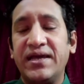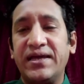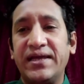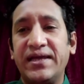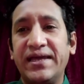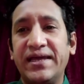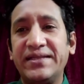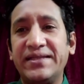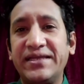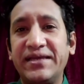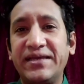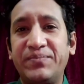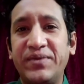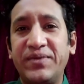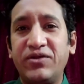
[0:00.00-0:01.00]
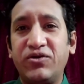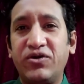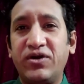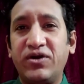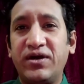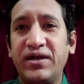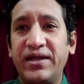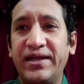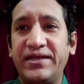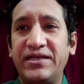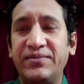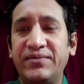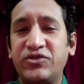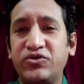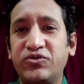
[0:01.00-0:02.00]
এখান থেকে বের হওয়ার একটি মাত্র
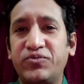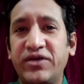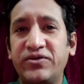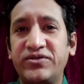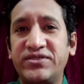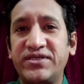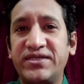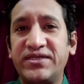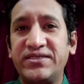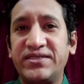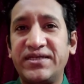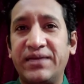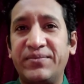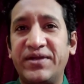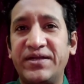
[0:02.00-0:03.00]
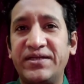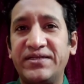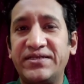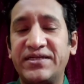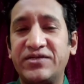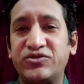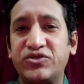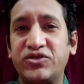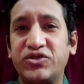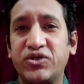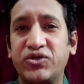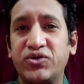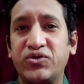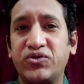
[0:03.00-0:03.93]
উপায় হচ্ছে যে আমরা নিজেরা যদি সতর্ক